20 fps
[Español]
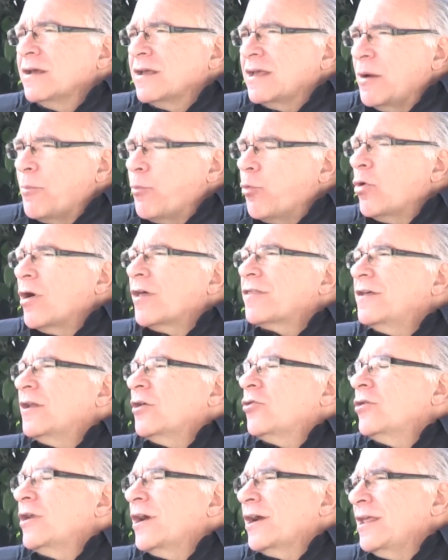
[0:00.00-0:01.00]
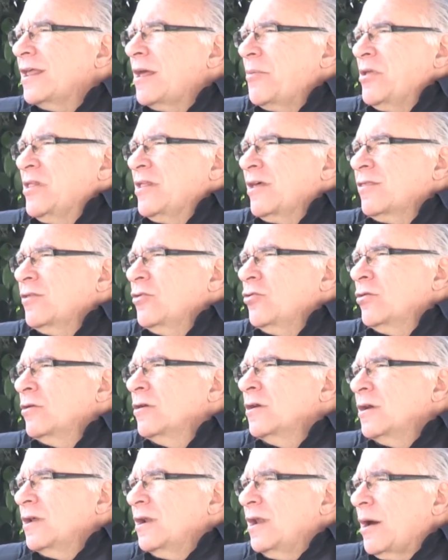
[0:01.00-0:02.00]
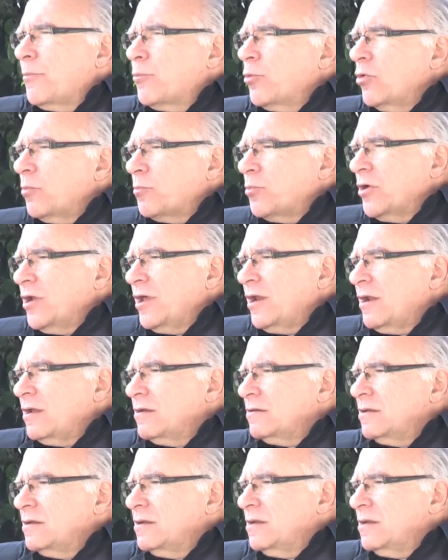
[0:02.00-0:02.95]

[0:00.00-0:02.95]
¿qué puedo hacer con aquella habitación? ¿La puedo poner